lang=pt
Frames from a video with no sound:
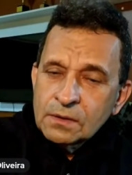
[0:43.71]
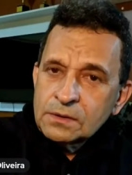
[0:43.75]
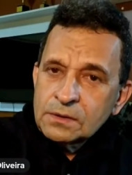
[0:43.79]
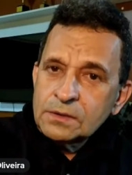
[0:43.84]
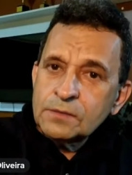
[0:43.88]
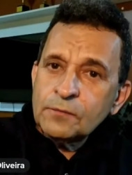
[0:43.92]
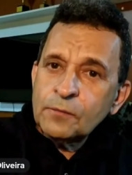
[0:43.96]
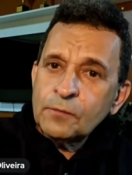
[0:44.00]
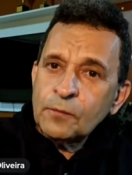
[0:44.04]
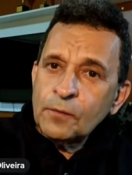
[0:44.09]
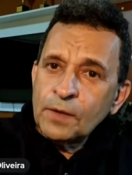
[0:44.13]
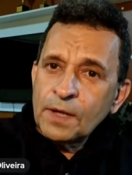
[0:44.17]

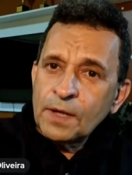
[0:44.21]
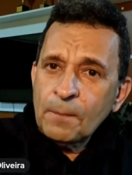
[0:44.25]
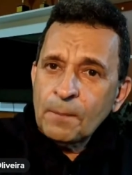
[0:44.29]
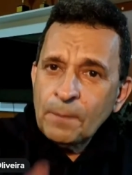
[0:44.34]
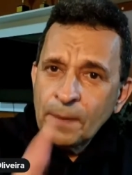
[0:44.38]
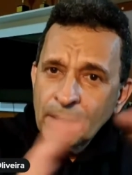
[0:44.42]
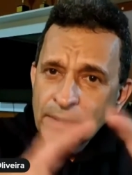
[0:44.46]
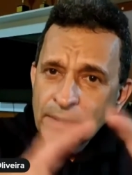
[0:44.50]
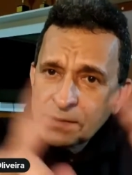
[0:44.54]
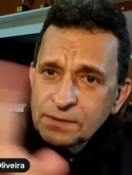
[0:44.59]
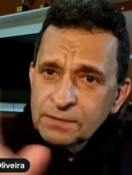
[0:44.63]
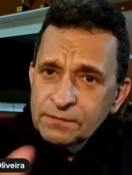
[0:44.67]
Se foi a é
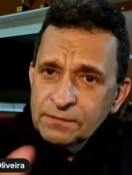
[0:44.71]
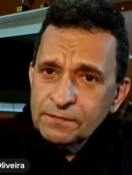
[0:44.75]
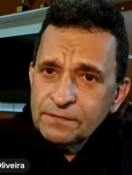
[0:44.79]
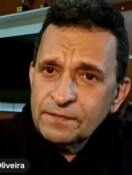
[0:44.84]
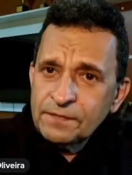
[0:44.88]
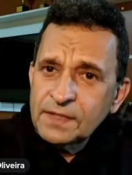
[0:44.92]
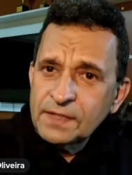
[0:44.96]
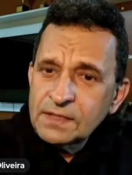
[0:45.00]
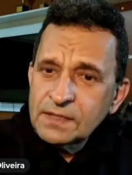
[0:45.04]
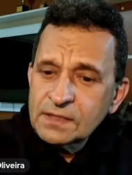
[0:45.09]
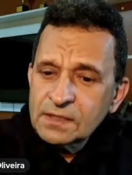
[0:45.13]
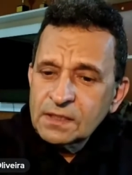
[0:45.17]
parte
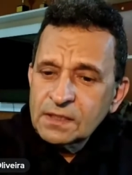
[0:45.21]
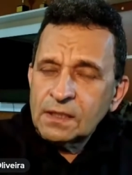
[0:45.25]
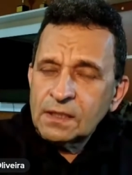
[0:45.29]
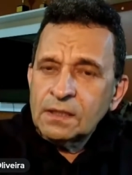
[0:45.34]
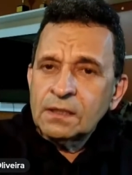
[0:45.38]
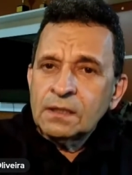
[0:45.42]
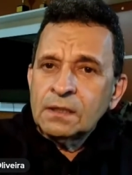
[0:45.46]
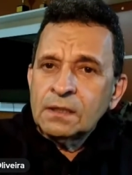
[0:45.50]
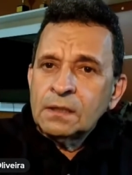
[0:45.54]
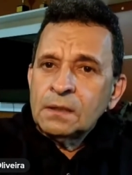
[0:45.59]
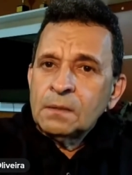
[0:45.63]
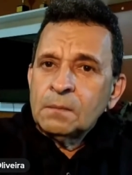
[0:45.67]

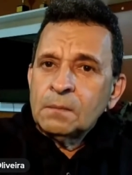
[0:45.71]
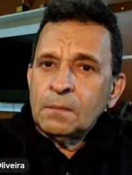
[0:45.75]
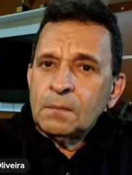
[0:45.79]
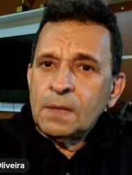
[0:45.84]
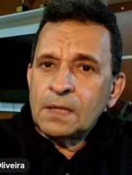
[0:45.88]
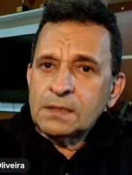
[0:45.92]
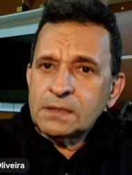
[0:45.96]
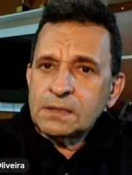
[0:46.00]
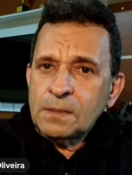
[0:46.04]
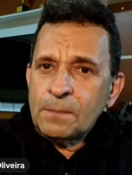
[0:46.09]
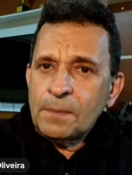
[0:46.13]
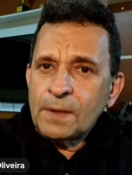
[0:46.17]
física,
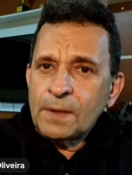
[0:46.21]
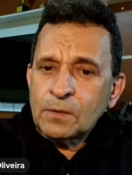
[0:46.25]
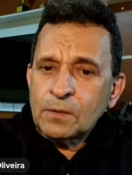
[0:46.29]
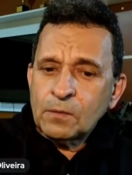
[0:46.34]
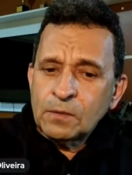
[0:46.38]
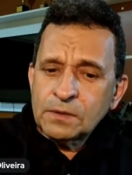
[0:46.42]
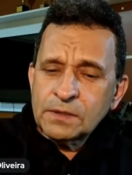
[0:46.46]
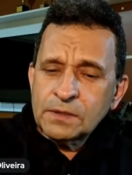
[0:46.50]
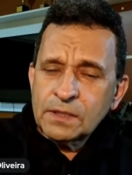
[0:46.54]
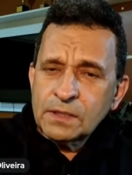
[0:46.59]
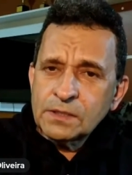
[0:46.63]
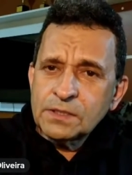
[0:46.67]
mas a
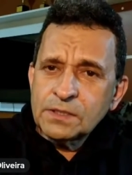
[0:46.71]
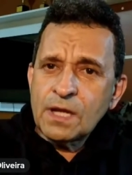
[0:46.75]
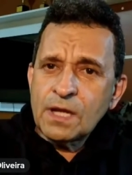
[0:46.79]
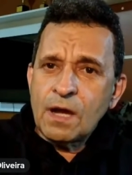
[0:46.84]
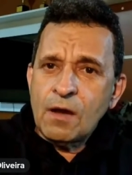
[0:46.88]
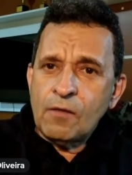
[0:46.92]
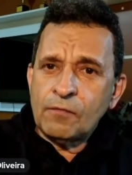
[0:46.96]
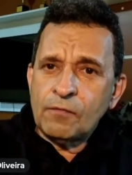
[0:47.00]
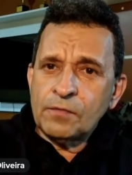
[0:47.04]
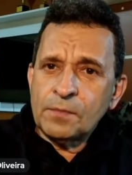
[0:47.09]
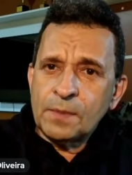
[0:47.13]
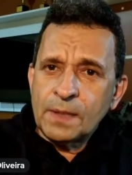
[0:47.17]
parte
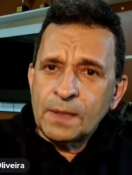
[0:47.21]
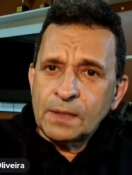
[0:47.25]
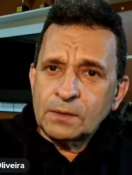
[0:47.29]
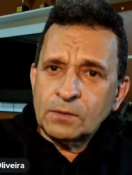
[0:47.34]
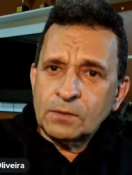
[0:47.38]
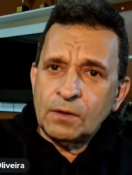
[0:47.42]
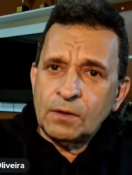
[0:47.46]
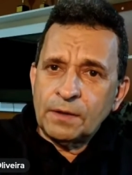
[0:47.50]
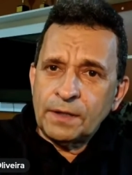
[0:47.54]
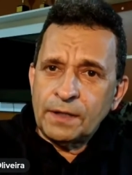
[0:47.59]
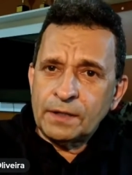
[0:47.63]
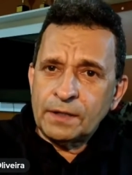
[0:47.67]
consciencial,
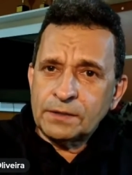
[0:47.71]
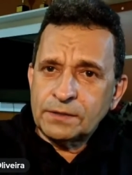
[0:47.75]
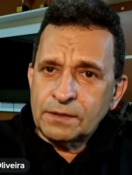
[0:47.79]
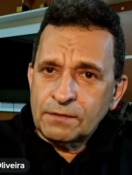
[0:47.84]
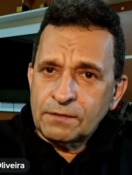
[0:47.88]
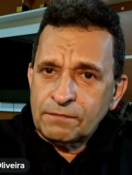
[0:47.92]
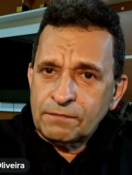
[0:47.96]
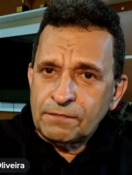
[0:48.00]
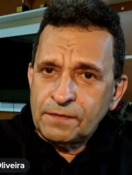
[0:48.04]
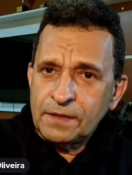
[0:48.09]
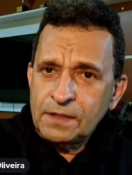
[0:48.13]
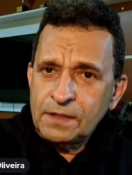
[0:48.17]
vibratória,
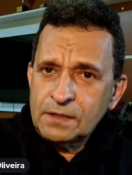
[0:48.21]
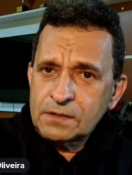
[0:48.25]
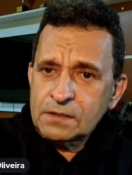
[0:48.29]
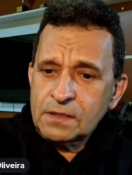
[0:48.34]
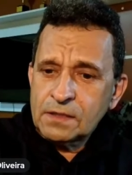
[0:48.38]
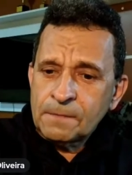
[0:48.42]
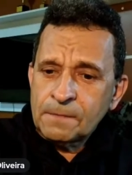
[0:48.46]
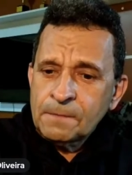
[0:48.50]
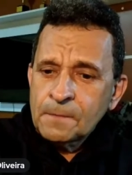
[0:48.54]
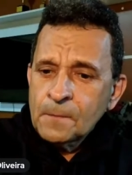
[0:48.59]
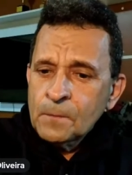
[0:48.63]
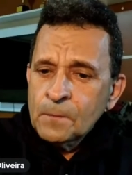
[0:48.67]

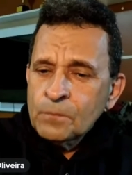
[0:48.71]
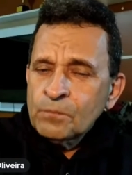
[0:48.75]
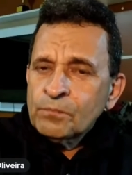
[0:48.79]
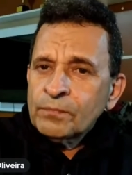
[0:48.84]
extrafísica,